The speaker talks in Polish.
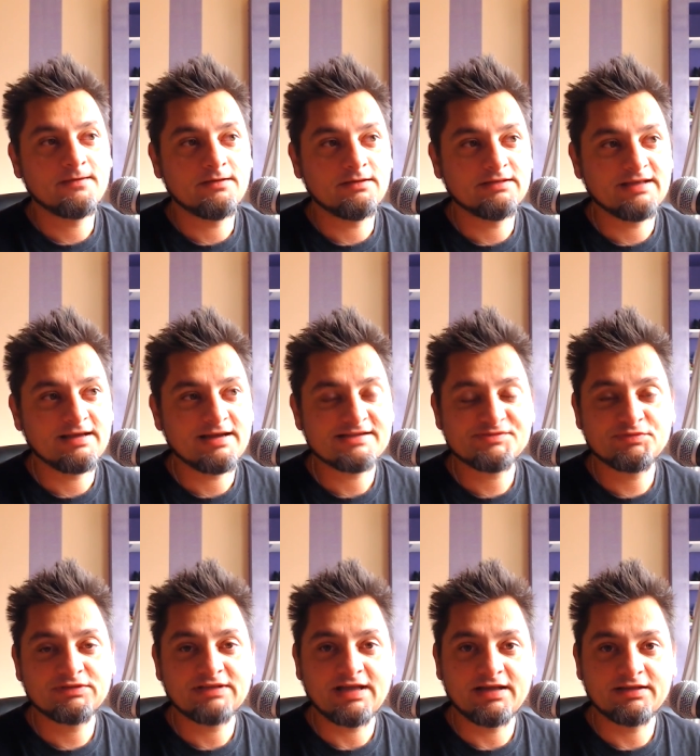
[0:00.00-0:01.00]
I teraz
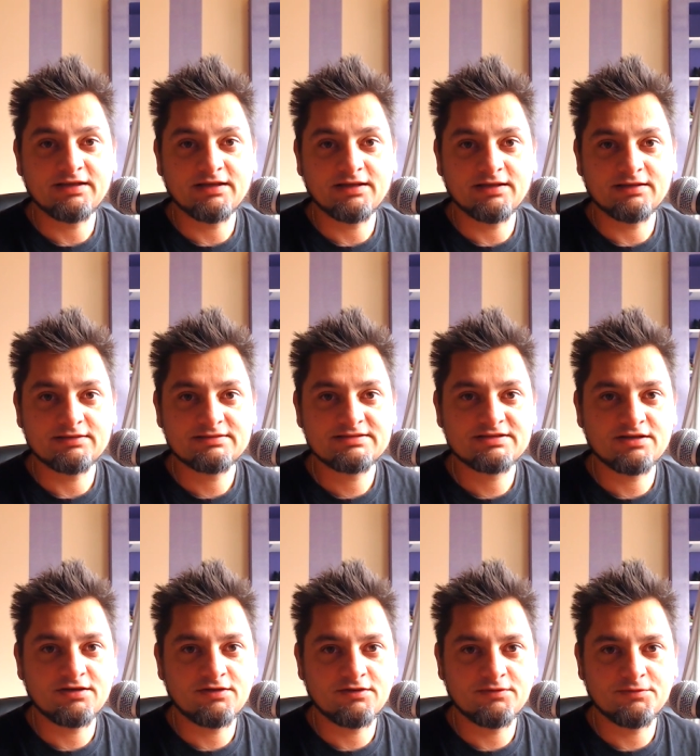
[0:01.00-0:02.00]
pytanie,
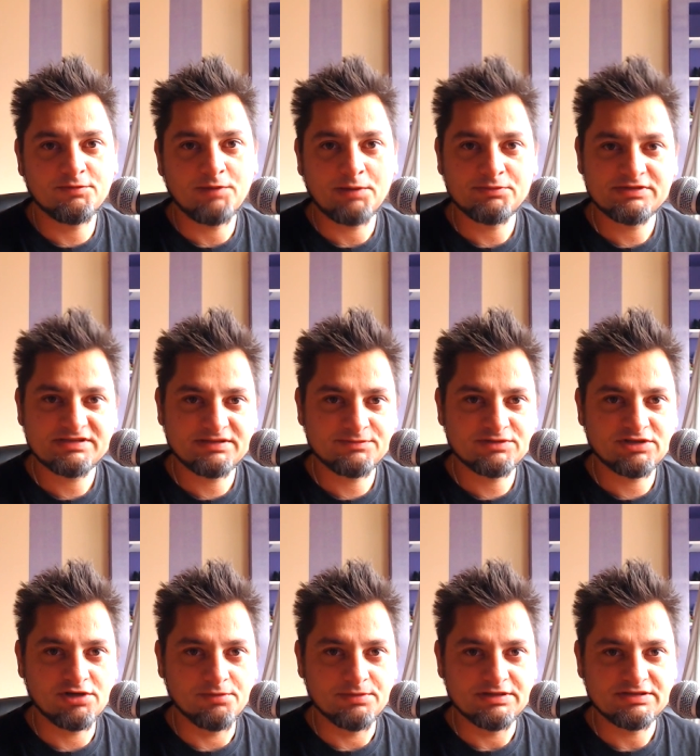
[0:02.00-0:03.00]
co my mamy z tym
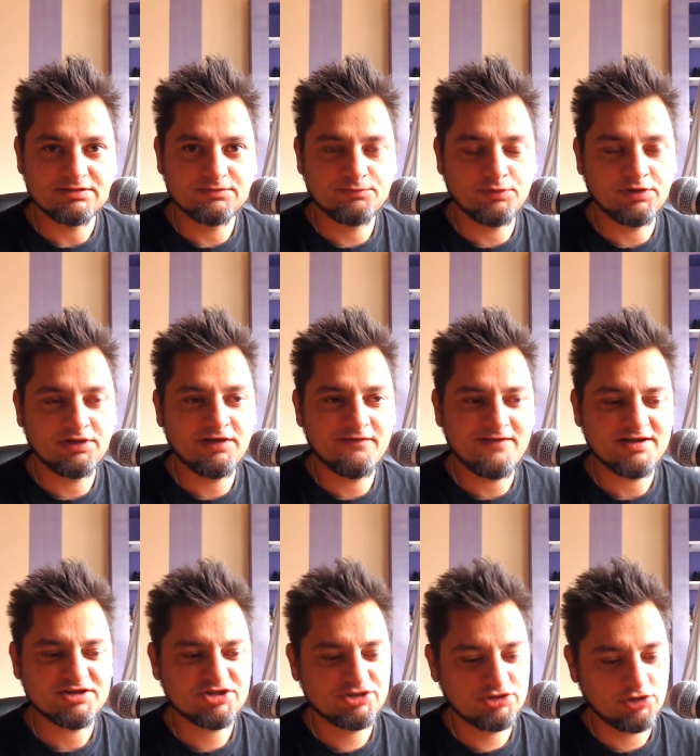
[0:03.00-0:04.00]
zrobić?
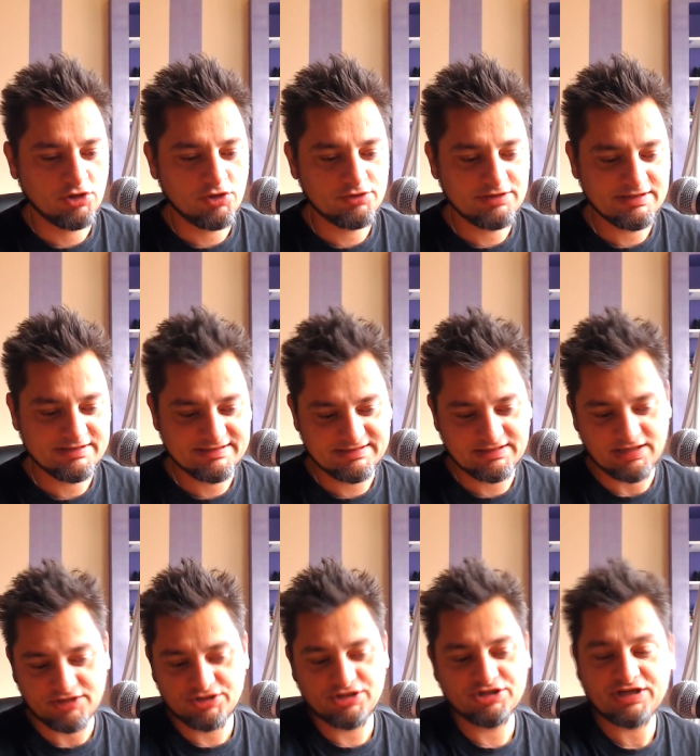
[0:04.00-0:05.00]
Ponieważ to jest
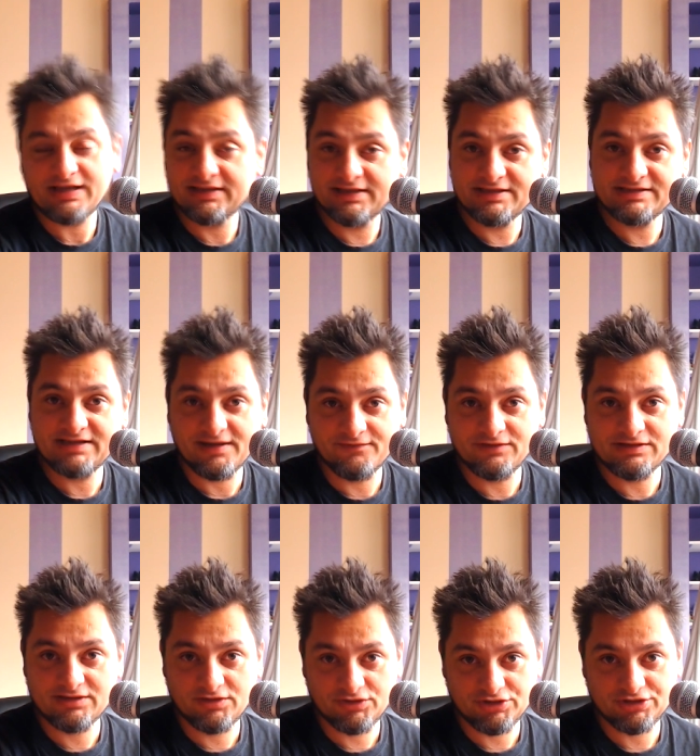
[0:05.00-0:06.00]
strasznie rzadkie
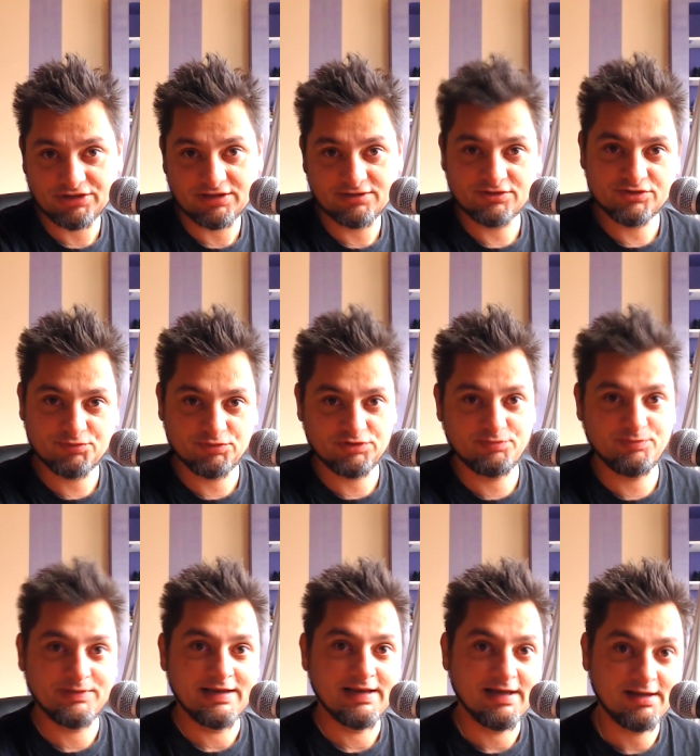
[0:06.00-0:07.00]
zjawisko, że się ktoś
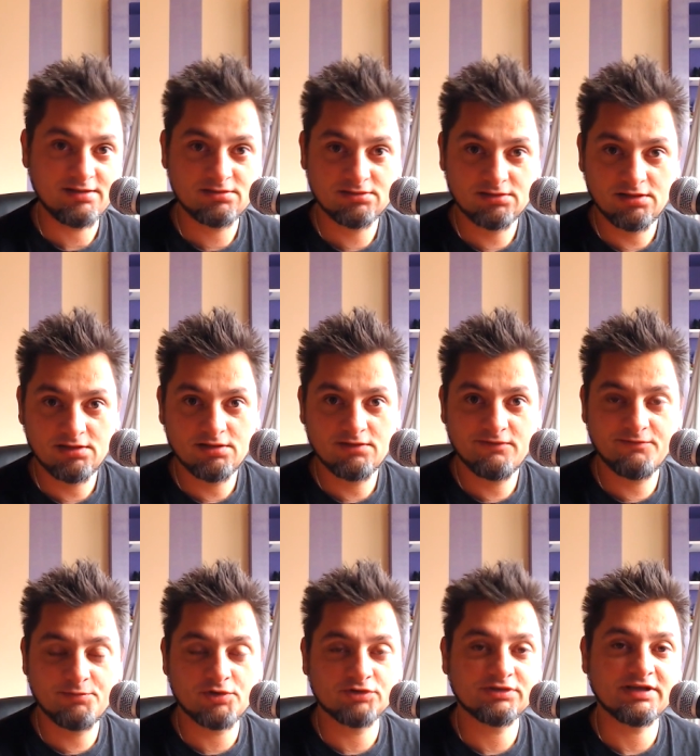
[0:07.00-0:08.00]
podpala w
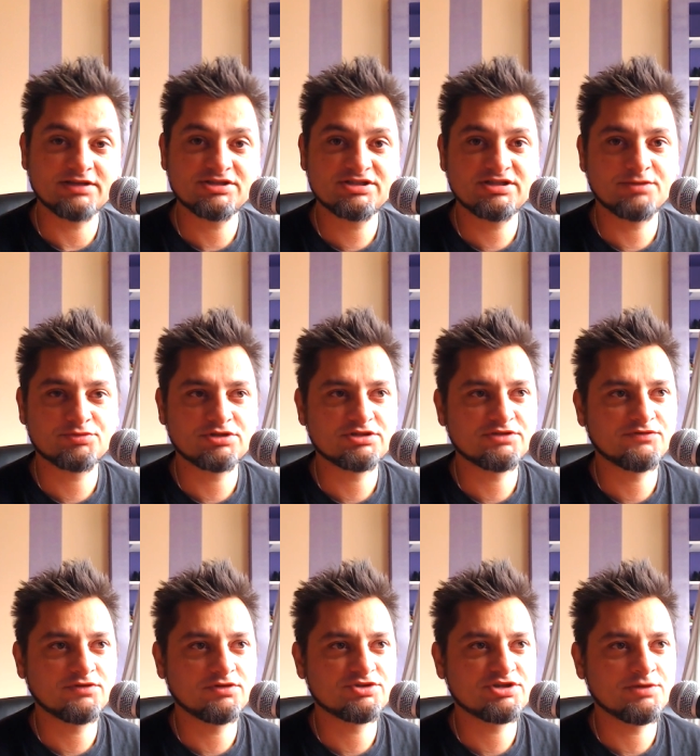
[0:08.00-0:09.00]
proteście
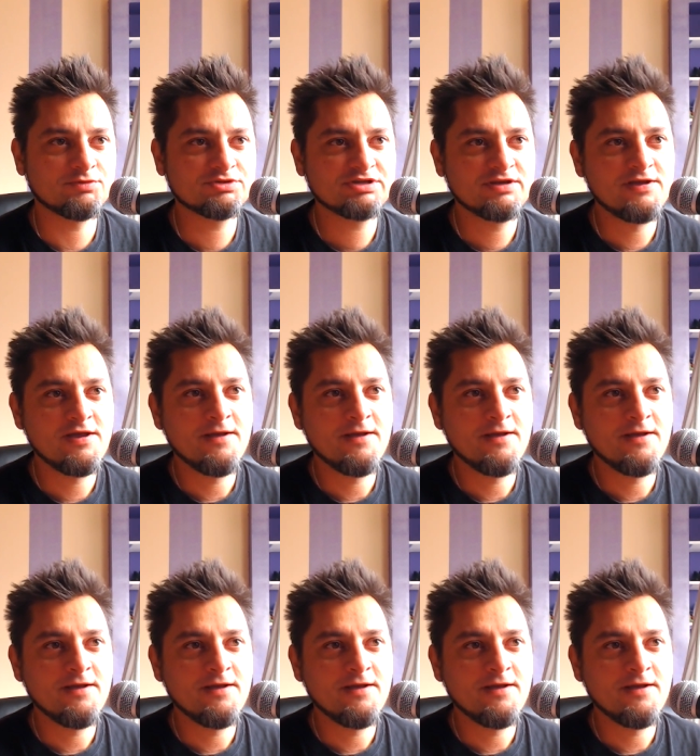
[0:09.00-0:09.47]
przeciwko czemuś.